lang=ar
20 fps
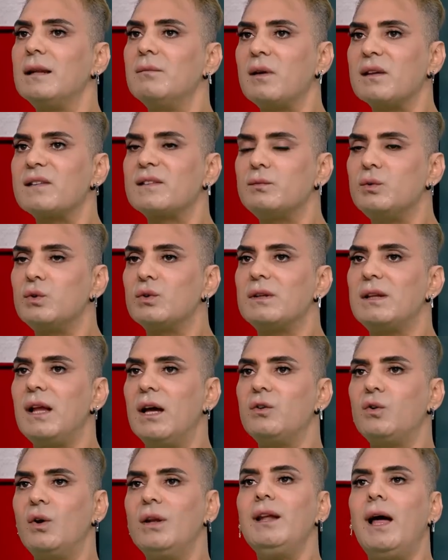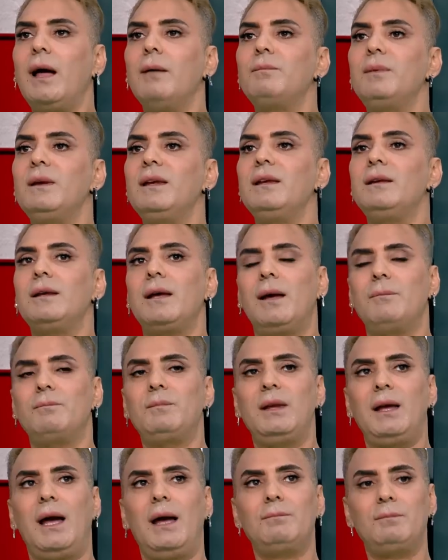المضبوط لانه هن عم بي عم
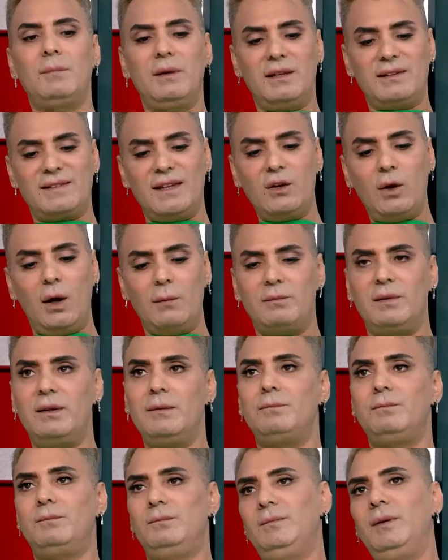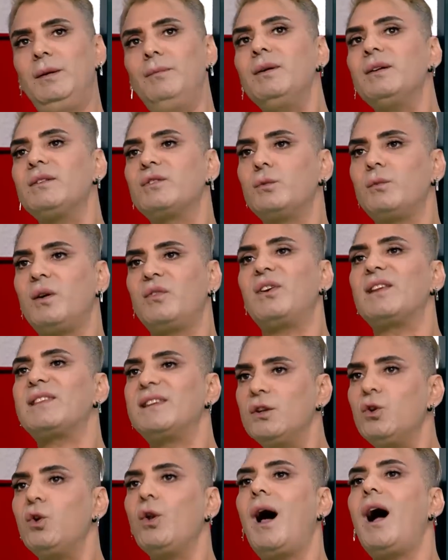بي عم بيصيروا عم بيبرزوا
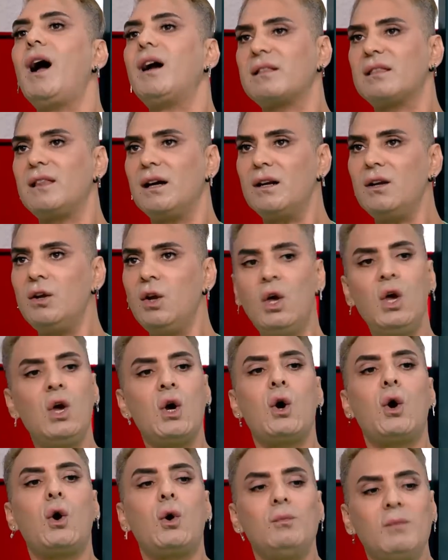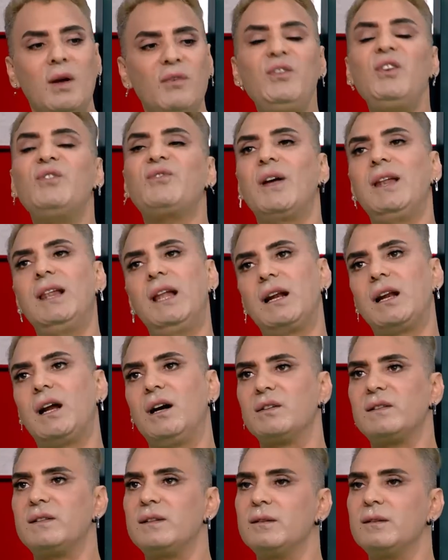مفاتنهم اكثر نعم وما في فن للرقص